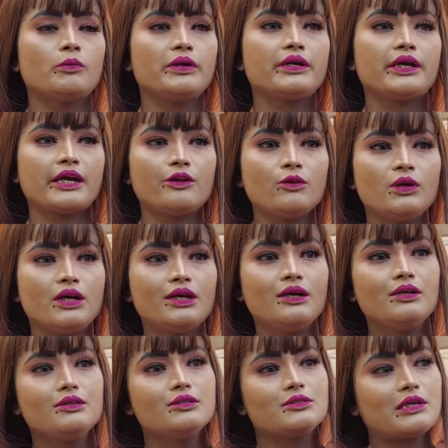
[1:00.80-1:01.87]
করবে কেননা
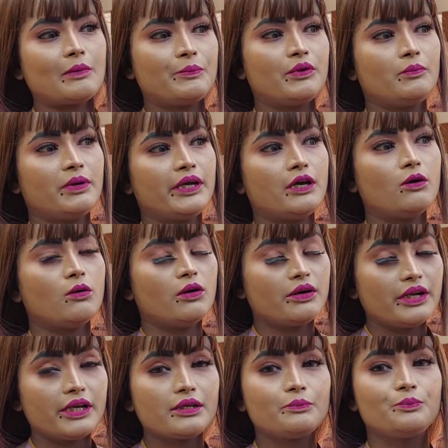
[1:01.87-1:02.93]
সাব্বির ভাইয়া
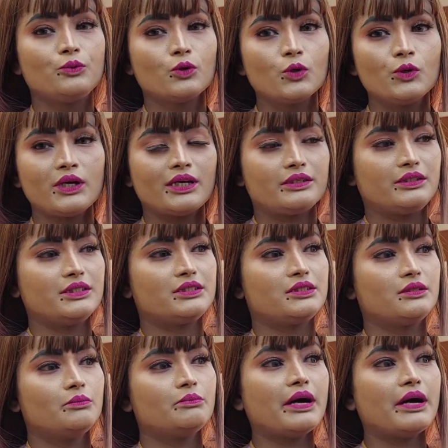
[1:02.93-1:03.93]
অনেক পুরনো আর্টিস্ট